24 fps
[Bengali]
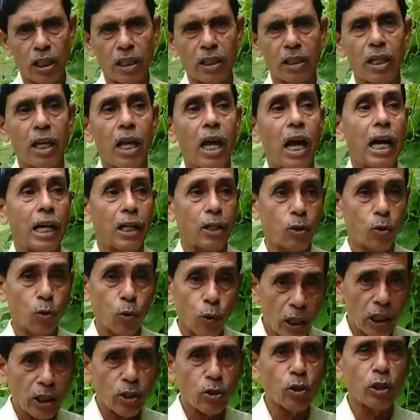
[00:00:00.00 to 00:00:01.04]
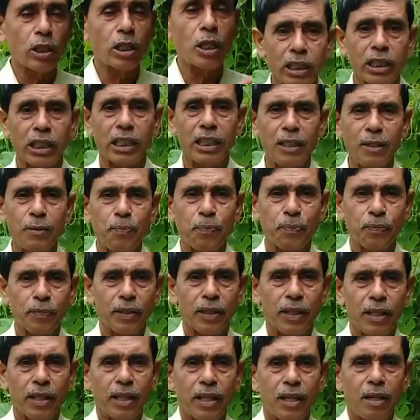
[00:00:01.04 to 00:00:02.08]
যান আর রোগের জন্যে
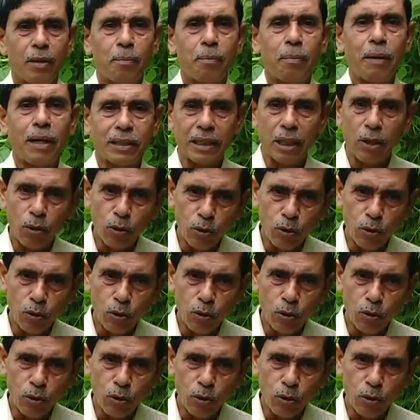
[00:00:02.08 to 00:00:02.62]
পাতা